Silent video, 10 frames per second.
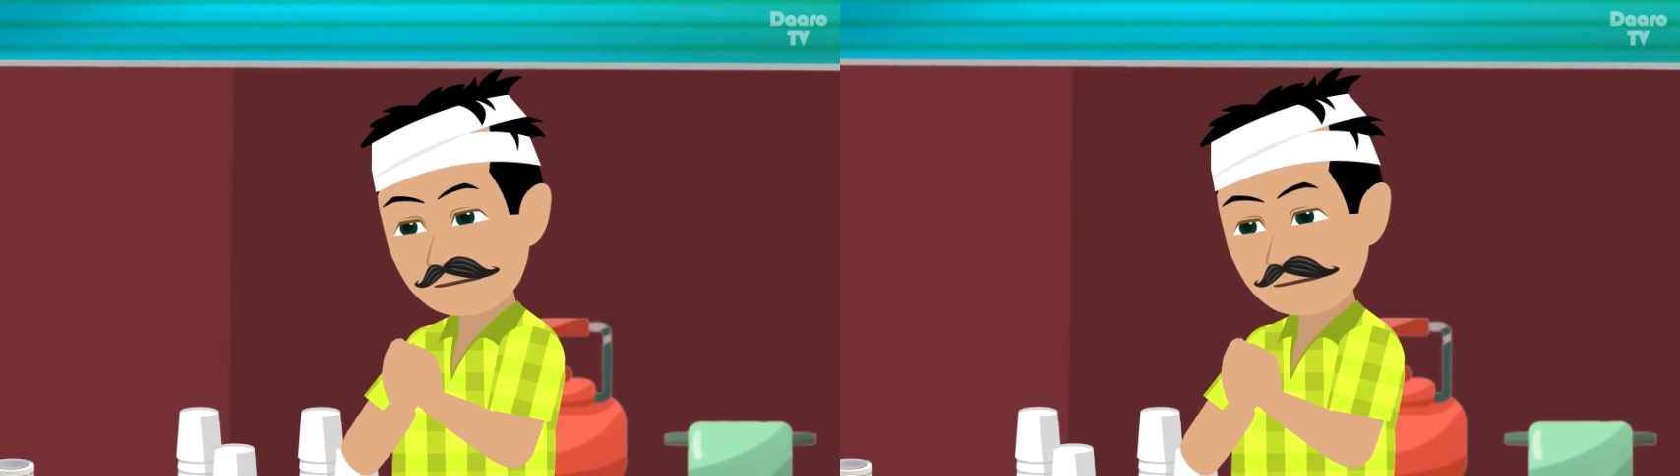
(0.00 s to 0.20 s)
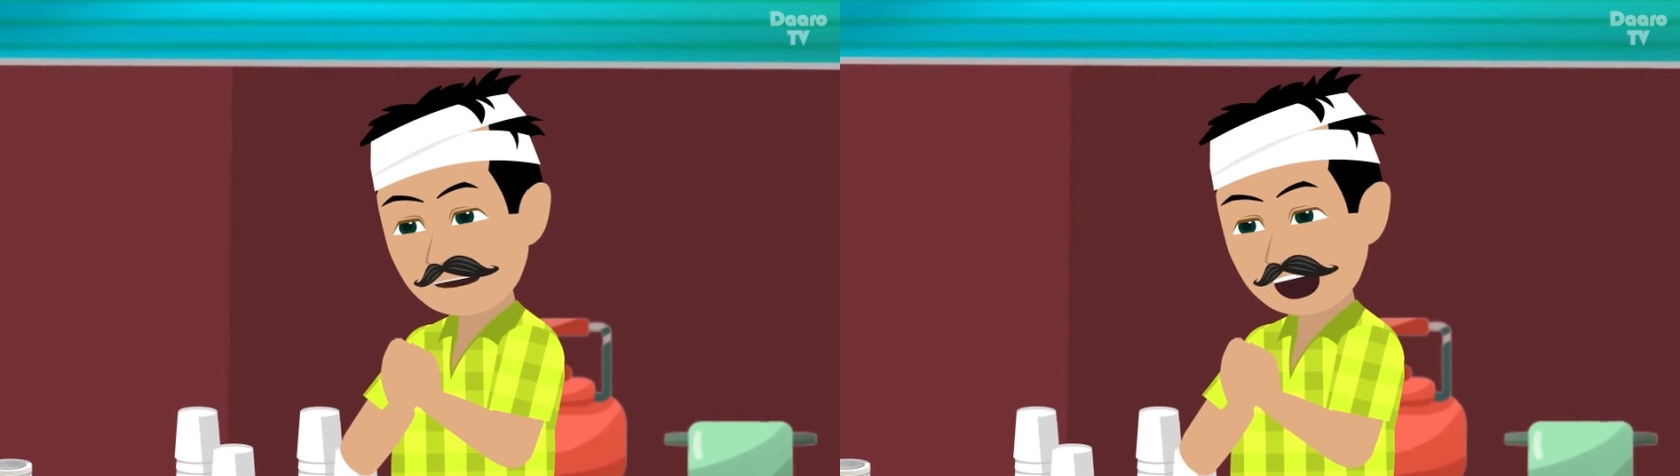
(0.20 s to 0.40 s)

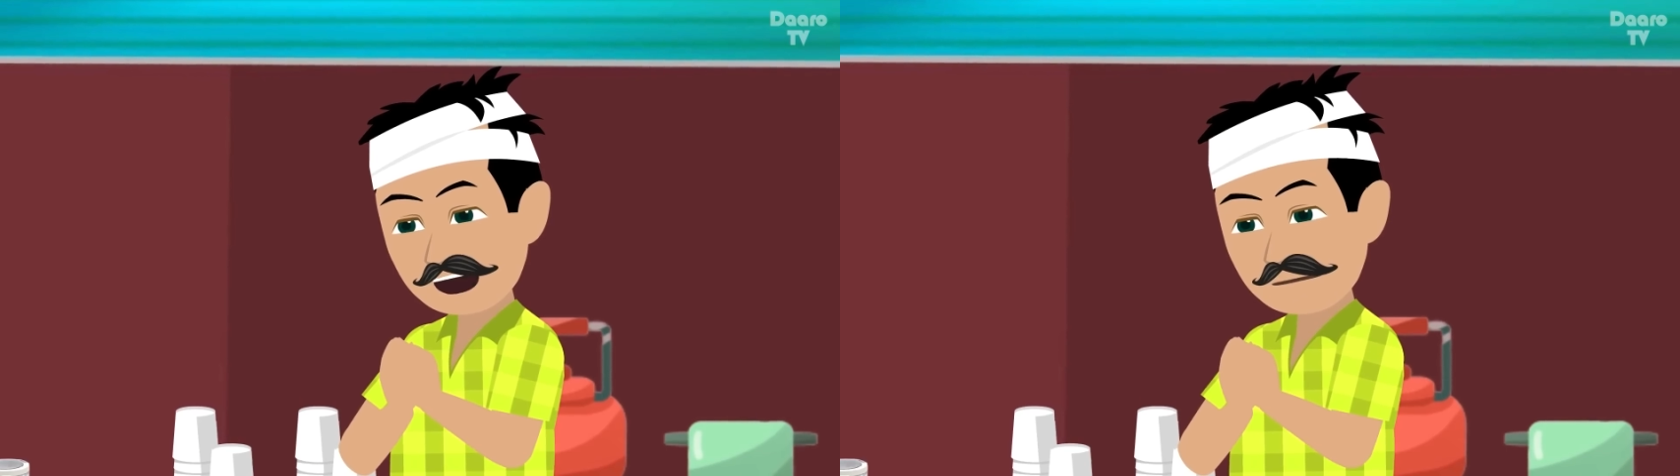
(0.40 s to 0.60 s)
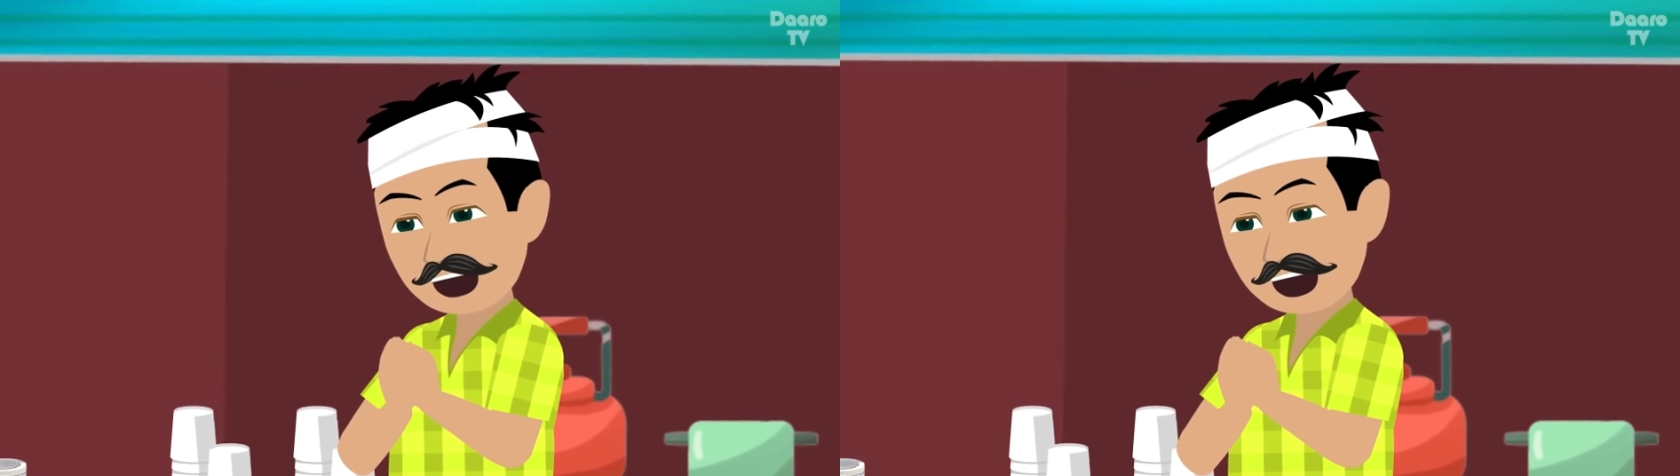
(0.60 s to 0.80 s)
हर
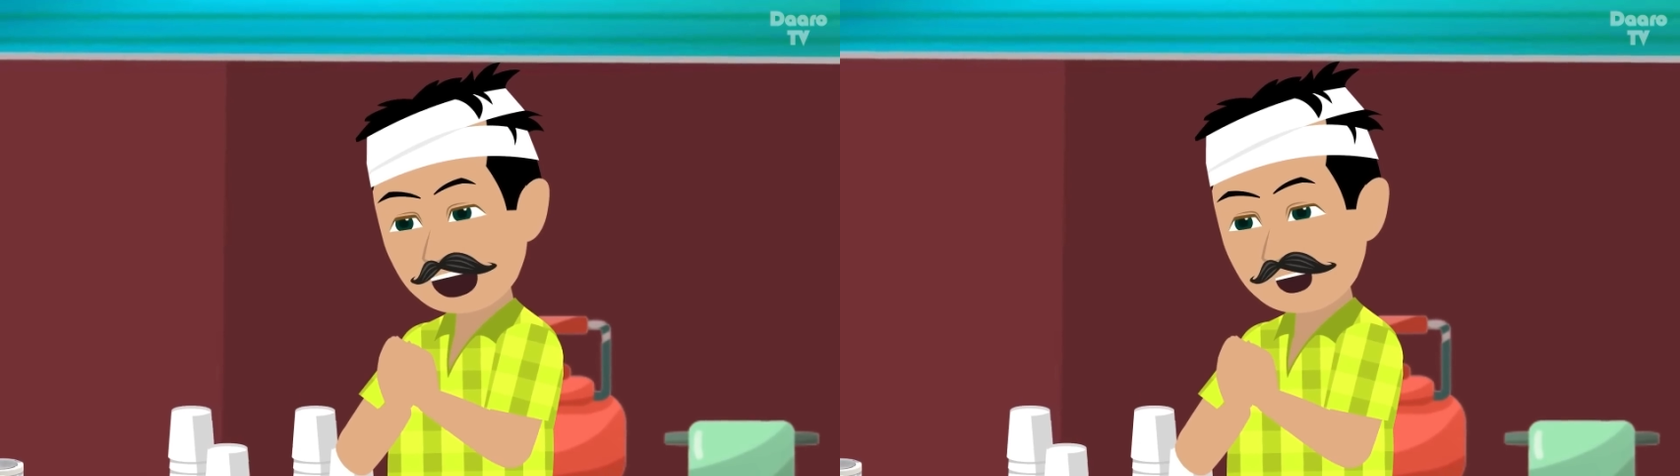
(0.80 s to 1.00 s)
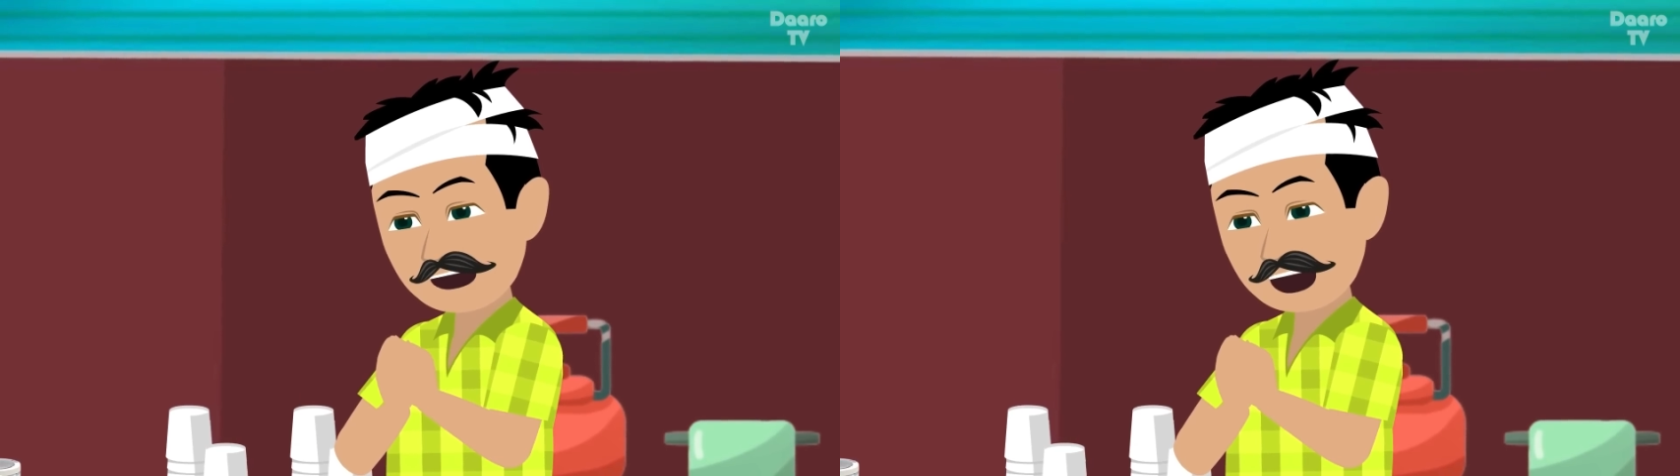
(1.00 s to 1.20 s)
साल
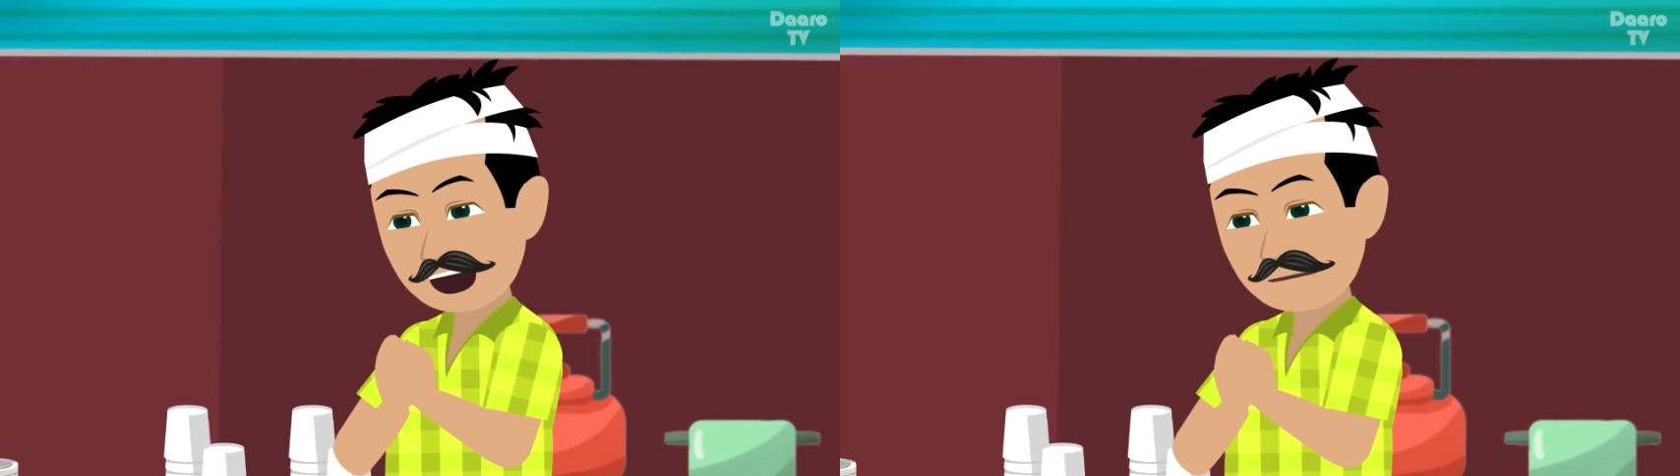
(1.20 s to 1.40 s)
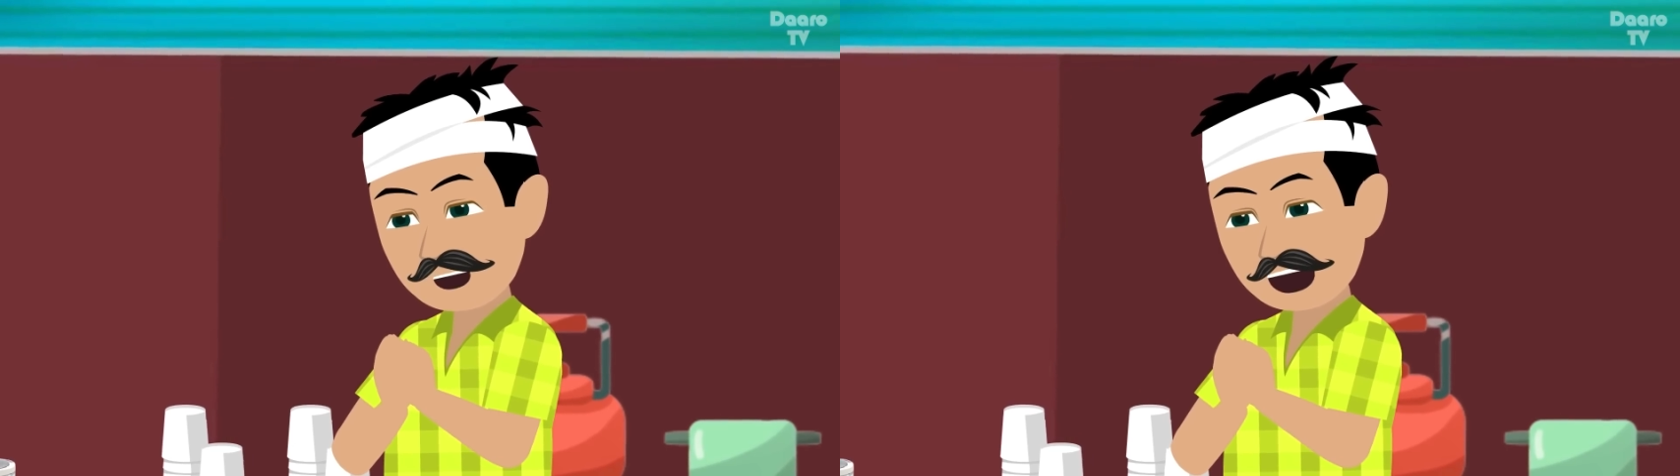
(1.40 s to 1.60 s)
आपका व्रत
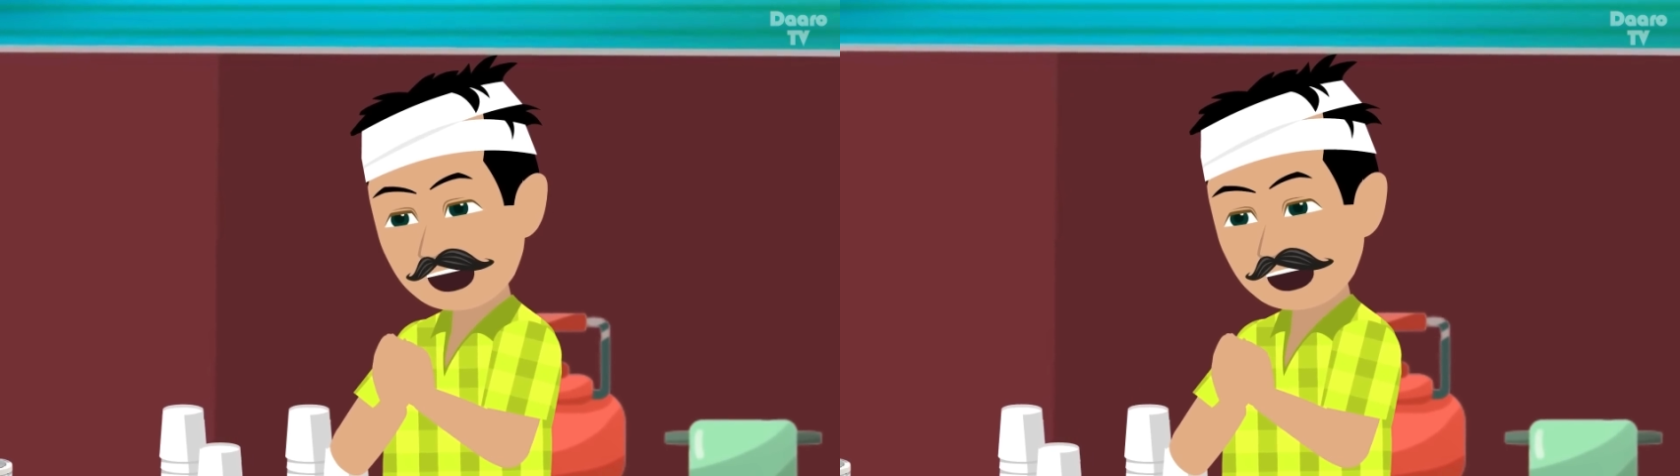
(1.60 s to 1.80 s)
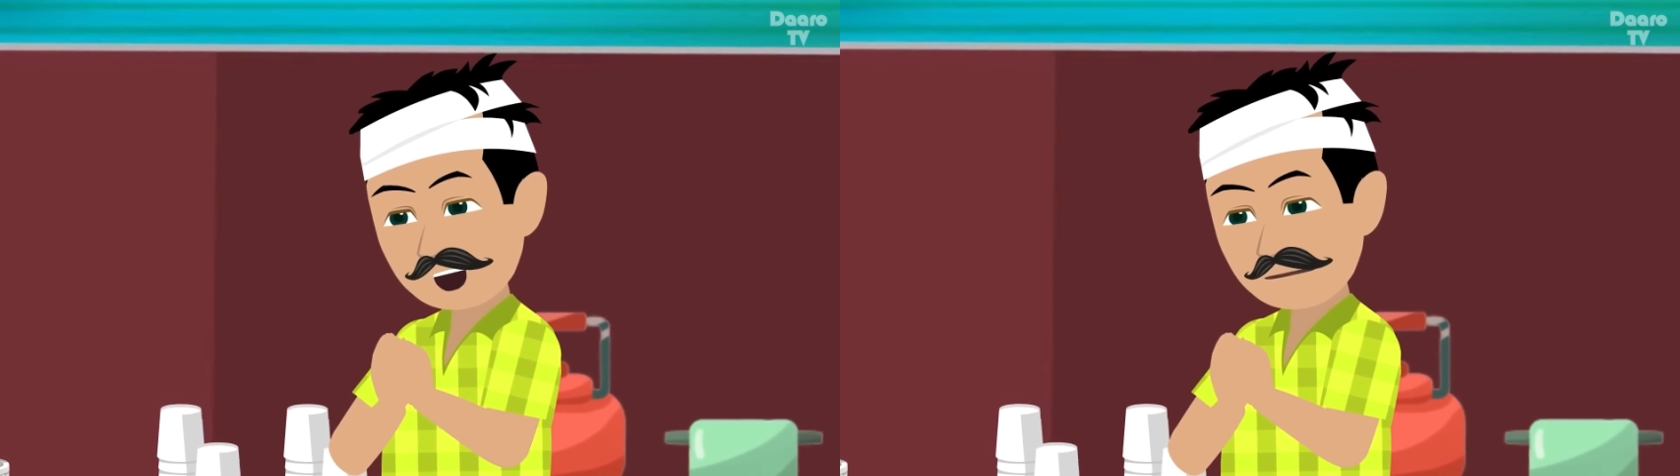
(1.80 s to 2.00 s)
करूंगा